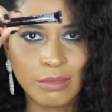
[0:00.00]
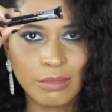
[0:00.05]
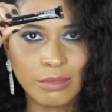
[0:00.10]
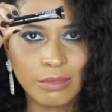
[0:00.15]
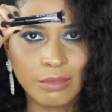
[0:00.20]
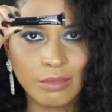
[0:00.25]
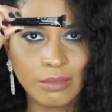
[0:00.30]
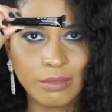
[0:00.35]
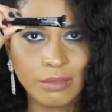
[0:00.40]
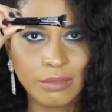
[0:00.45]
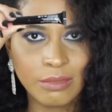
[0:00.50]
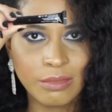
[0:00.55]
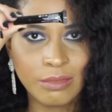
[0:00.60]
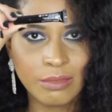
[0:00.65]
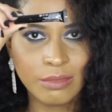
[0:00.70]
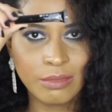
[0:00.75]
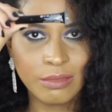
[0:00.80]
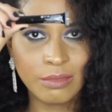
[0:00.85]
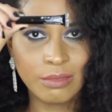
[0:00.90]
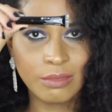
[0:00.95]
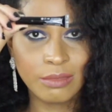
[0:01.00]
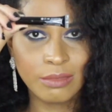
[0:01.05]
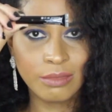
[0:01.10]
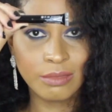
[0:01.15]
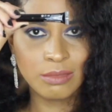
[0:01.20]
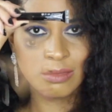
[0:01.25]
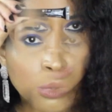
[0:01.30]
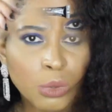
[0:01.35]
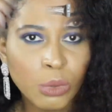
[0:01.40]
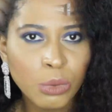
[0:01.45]
échantillon
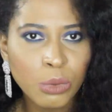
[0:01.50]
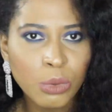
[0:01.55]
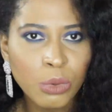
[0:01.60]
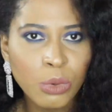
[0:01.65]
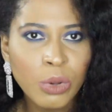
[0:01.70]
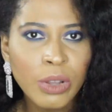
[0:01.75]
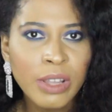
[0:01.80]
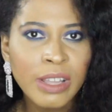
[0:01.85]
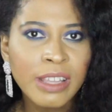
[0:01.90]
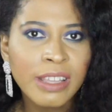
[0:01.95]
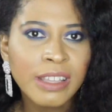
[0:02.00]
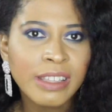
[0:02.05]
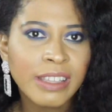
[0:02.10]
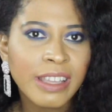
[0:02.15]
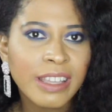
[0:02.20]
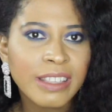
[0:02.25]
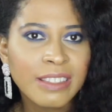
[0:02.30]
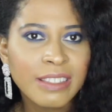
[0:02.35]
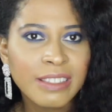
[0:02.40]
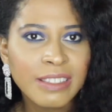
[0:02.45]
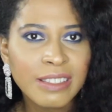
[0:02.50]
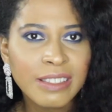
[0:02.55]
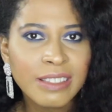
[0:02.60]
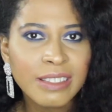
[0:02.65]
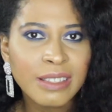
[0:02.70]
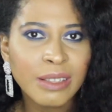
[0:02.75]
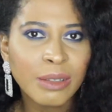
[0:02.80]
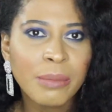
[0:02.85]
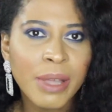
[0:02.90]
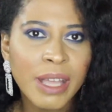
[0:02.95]
0 euros. Case
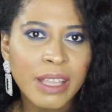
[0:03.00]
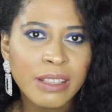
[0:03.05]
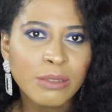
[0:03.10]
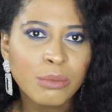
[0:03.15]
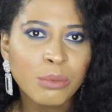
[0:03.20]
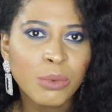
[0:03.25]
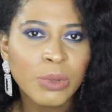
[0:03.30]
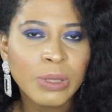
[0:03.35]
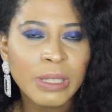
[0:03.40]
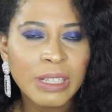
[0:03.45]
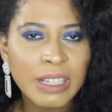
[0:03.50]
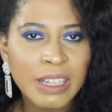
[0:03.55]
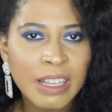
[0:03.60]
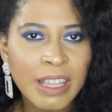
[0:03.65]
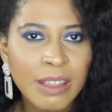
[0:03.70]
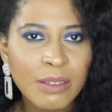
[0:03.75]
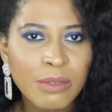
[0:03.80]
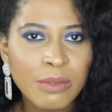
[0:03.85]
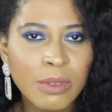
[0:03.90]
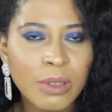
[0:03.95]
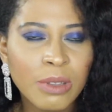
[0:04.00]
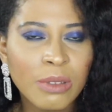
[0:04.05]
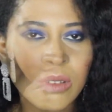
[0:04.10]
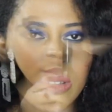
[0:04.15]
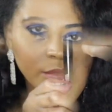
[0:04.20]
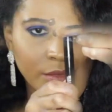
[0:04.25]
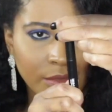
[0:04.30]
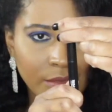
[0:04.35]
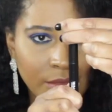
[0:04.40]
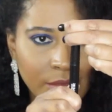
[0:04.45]
6, base pour les lèvres
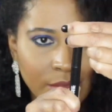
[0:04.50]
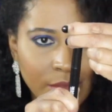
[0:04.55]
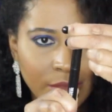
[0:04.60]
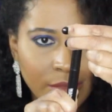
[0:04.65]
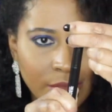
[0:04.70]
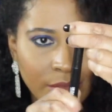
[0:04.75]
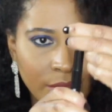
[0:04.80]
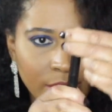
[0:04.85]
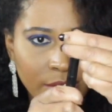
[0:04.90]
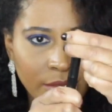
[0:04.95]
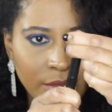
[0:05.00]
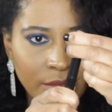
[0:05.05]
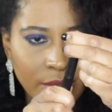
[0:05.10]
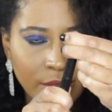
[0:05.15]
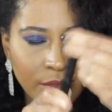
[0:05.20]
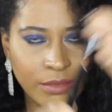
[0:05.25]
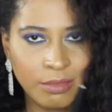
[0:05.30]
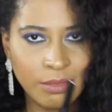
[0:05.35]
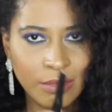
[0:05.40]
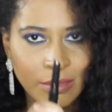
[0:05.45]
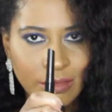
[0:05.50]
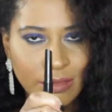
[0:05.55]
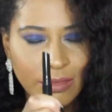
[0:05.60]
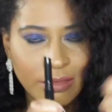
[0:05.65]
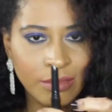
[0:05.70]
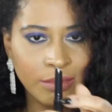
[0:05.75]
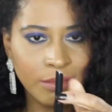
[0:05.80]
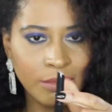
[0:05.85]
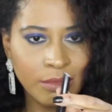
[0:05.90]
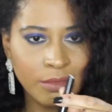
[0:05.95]
Prep plus
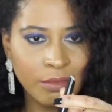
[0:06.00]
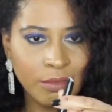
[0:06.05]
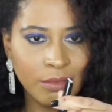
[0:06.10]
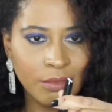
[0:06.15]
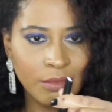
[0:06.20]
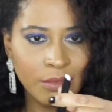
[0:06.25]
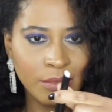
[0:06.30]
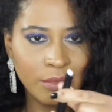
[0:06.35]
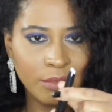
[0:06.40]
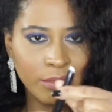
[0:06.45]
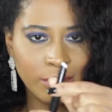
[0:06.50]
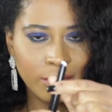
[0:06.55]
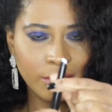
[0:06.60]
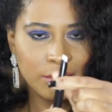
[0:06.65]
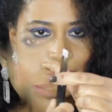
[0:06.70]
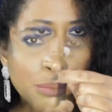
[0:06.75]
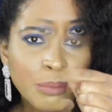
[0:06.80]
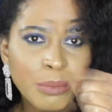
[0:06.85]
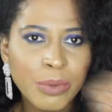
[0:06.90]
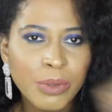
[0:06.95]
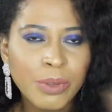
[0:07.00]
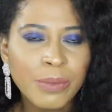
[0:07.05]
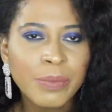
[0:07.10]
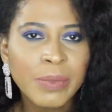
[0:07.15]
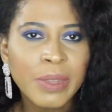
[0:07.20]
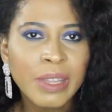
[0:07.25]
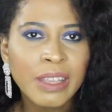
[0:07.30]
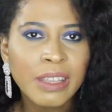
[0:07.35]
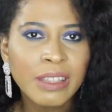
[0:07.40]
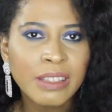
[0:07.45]
Prime Lip
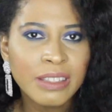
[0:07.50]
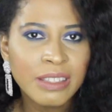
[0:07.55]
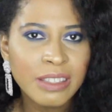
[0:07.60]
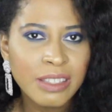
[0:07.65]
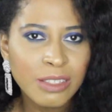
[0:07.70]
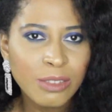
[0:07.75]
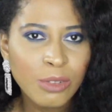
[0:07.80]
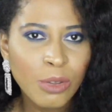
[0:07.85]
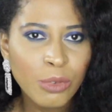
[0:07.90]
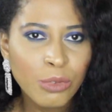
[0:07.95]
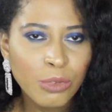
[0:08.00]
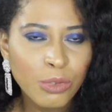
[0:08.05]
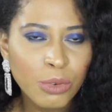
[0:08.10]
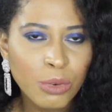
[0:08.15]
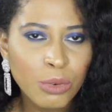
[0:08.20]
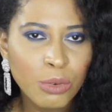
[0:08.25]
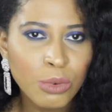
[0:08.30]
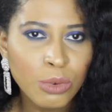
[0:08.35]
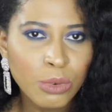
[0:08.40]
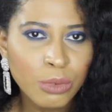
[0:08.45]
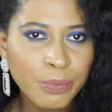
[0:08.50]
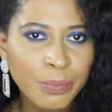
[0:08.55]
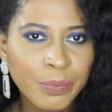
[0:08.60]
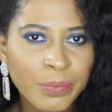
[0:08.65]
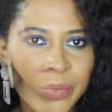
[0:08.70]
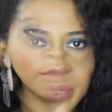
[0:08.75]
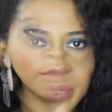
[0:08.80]
19 euros.